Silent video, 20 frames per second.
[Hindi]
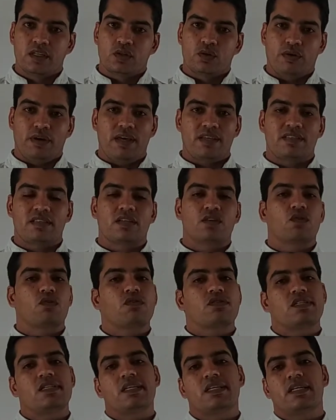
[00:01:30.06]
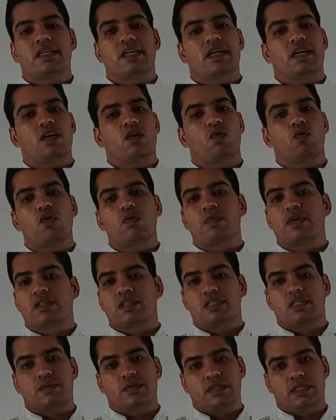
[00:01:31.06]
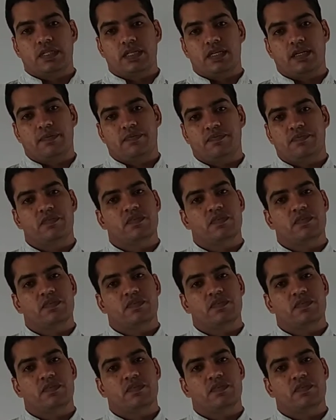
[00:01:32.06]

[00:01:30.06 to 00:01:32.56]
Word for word: तो ऐसे नोट्स लिखने का कोई मतलब नहीं है